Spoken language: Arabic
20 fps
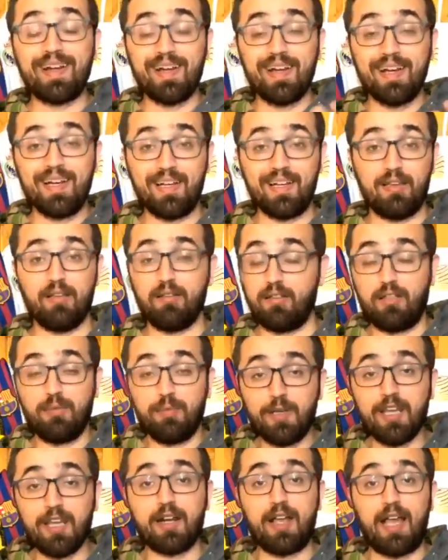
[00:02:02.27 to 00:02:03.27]
آه،
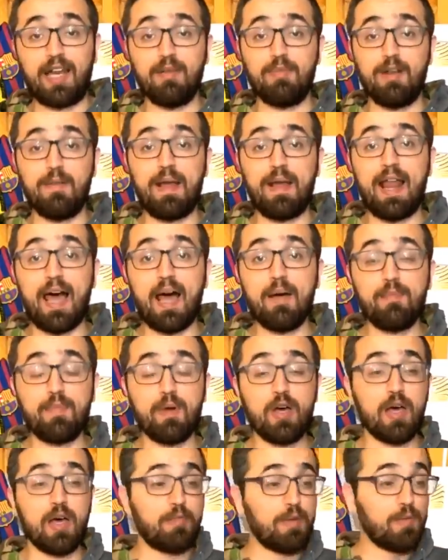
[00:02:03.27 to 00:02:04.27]
كبير يعني بالملعب
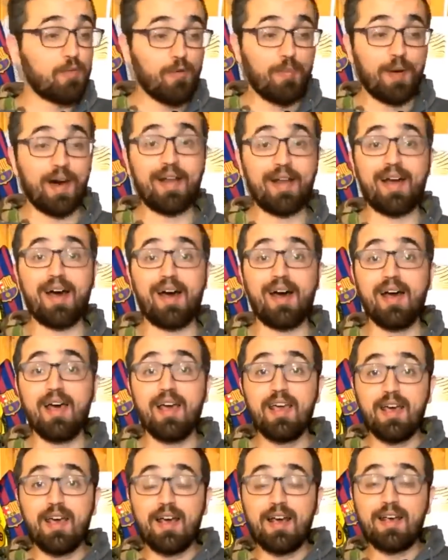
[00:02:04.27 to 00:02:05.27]
بمباراه
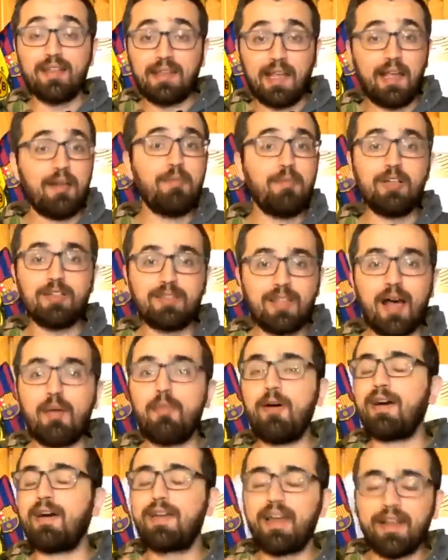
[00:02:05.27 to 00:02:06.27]
تحمل
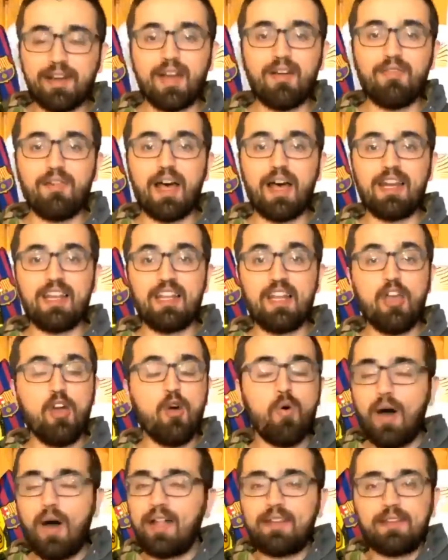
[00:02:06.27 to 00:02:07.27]
طابع كرنفالي
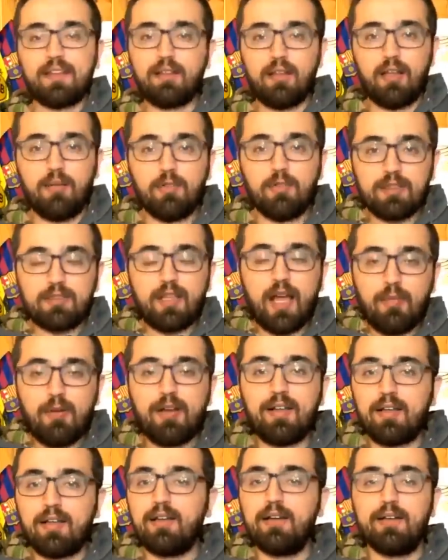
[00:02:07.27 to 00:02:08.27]
وحتى تحمل
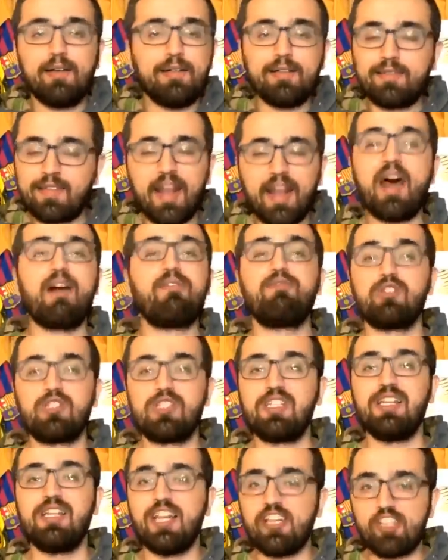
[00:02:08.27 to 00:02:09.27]
طابع
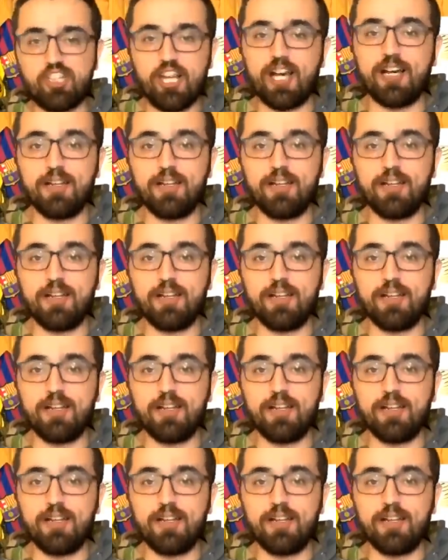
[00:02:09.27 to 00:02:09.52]
تنافسي ليش لا